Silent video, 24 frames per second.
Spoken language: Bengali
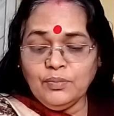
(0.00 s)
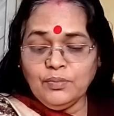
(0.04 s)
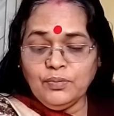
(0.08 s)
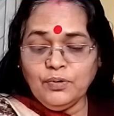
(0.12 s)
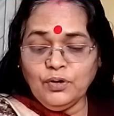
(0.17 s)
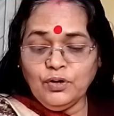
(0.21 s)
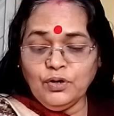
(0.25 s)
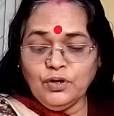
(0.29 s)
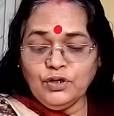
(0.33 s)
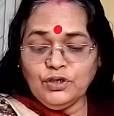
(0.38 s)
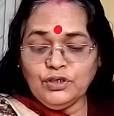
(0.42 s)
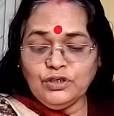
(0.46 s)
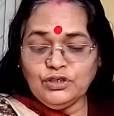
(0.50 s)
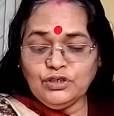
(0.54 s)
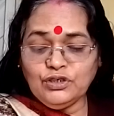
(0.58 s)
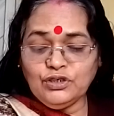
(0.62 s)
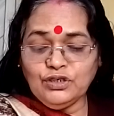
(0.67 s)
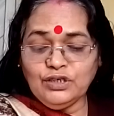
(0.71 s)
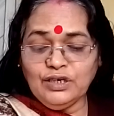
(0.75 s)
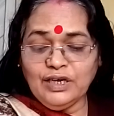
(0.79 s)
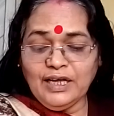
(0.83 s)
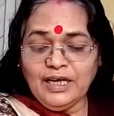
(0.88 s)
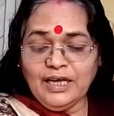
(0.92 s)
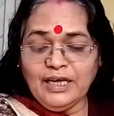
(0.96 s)

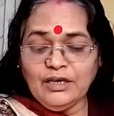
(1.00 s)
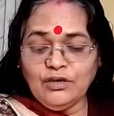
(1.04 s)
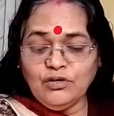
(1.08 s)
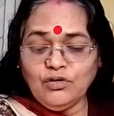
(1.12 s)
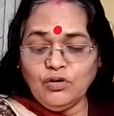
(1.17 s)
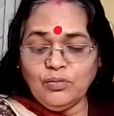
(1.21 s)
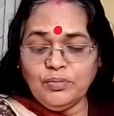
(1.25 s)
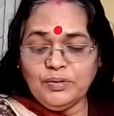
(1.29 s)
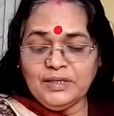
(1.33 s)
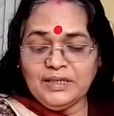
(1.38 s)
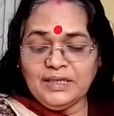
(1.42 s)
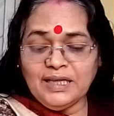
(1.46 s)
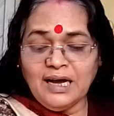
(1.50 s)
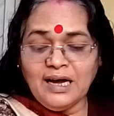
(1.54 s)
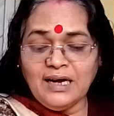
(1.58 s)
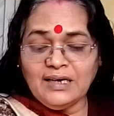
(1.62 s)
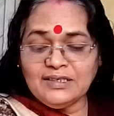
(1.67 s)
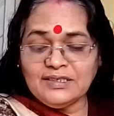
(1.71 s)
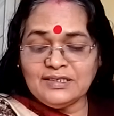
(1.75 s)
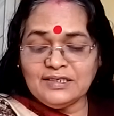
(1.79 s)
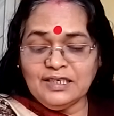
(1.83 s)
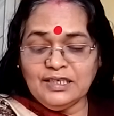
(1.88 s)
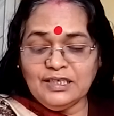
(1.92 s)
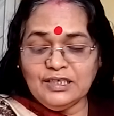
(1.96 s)
প্রয়োজন নেই
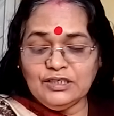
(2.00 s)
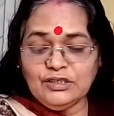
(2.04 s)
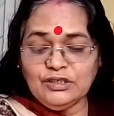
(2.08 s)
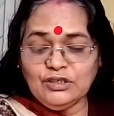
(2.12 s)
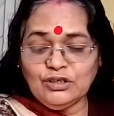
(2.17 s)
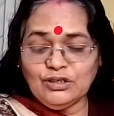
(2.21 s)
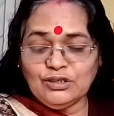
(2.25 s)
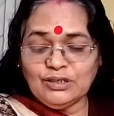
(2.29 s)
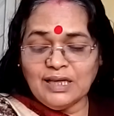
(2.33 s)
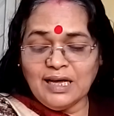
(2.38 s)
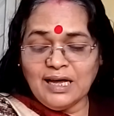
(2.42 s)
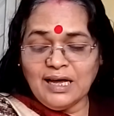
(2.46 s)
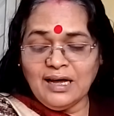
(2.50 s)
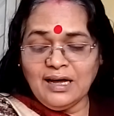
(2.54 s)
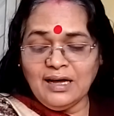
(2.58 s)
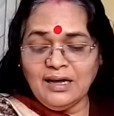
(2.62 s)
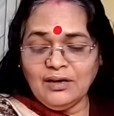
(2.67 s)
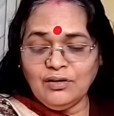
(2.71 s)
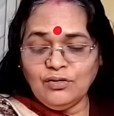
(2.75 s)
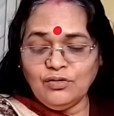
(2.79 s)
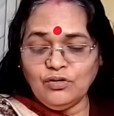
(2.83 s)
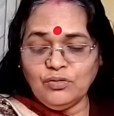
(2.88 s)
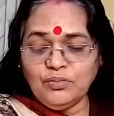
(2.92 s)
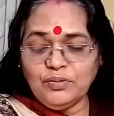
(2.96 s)
কবিতার স্নিগ্ধতা
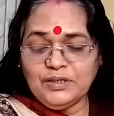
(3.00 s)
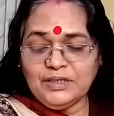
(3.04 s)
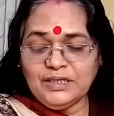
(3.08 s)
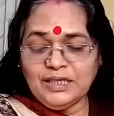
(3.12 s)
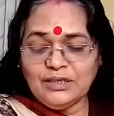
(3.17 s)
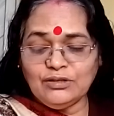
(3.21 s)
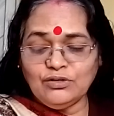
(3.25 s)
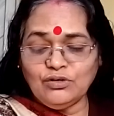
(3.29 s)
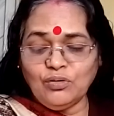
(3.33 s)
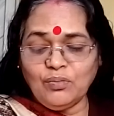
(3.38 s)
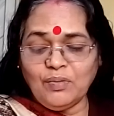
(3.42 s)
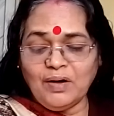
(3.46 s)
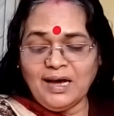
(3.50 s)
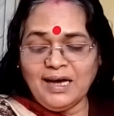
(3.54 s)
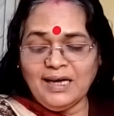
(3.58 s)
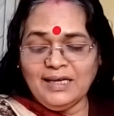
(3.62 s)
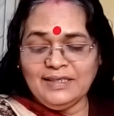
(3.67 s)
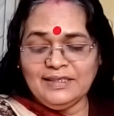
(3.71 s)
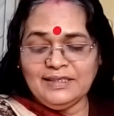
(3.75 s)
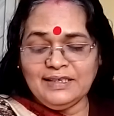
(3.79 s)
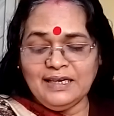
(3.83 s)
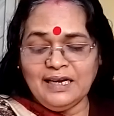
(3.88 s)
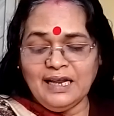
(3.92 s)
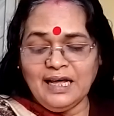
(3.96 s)
কবিতা
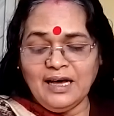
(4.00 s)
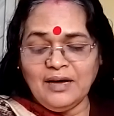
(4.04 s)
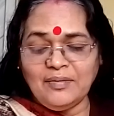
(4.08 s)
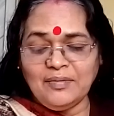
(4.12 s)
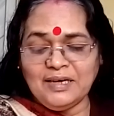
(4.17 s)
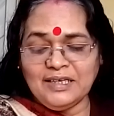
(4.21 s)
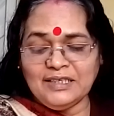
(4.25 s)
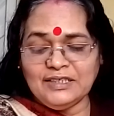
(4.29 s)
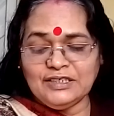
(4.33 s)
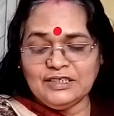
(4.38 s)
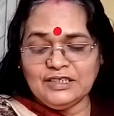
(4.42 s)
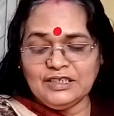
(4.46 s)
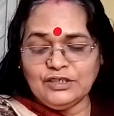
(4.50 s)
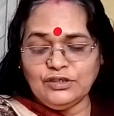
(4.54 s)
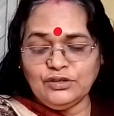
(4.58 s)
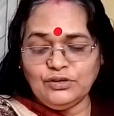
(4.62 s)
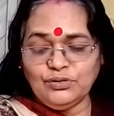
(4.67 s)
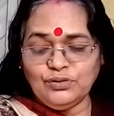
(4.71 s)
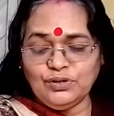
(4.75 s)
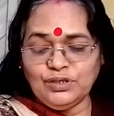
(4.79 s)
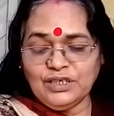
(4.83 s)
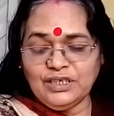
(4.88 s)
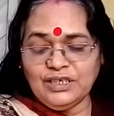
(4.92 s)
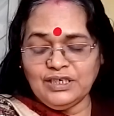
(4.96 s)
তোমায় দিলাম আজকে
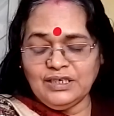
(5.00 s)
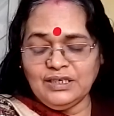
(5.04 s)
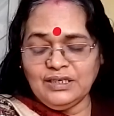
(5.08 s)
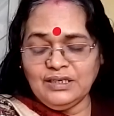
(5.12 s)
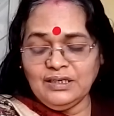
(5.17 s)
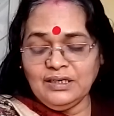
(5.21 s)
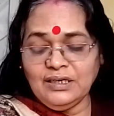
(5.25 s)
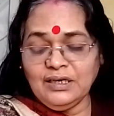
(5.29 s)
ছুটি